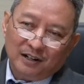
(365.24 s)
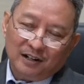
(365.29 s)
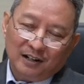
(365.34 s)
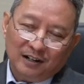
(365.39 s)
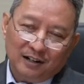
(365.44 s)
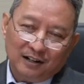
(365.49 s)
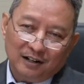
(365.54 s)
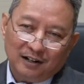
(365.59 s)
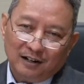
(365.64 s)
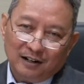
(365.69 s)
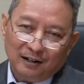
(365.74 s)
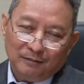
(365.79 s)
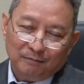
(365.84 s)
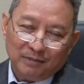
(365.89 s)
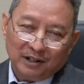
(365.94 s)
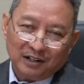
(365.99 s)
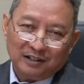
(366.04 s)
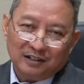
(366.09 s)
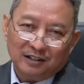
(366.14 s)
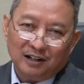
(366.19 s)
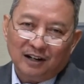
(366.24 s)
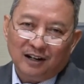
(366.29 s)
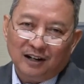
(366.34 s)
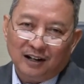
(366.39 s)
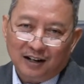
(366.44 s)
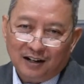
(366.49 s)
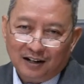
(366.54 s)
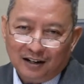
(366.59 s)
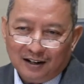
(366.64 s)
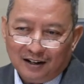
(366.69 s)
kalian dalam
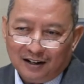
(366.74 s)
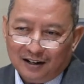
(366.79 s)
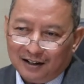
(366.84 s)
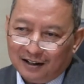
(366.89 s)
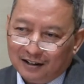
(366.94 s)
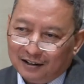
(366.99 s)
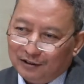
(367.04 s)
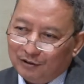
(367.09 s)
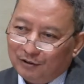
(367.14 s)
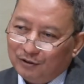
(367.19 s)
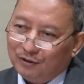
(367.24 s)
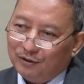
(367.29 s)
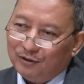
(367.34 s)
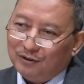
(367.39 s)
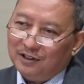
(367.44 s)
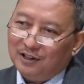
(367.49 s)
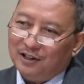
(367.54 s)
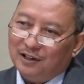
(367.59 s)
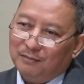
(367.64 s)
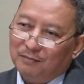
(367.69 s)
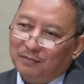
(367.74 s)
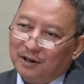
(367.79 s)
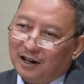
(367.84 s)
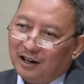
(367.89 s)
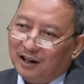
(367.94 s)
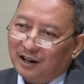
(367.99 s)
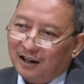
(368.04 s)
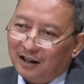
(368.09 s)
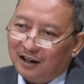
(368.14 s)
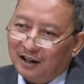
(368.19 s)
perjalanan atau ya
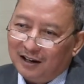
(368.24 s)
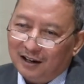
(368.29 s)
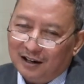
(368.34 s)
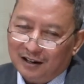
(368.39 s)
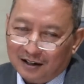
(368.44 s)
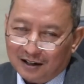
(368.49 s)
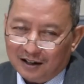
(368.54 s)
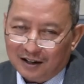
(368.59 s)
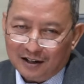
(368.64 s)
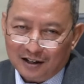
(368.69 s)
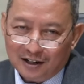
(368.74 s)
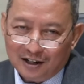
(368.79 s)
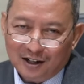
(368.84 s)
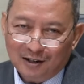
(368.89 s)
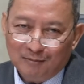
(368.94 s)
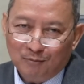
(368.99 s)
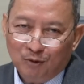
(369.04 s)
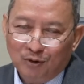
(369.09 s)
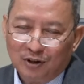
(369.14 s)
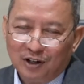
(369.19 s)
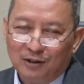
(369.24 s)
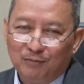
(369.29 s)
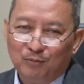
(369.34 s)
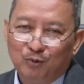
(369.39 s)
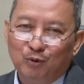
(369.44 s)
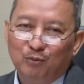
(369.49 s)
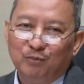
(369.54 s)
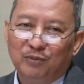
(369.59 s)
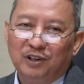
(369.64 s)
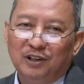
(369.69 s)
melangkahkan kaki di muka
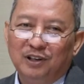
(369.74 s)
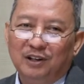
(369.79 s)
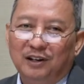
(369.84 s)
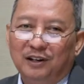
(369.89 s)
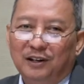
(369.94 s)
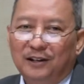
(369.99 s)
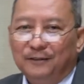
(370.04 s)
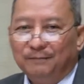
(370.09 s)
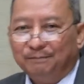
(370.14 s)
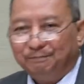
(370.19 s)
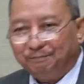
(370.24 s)
bumi ini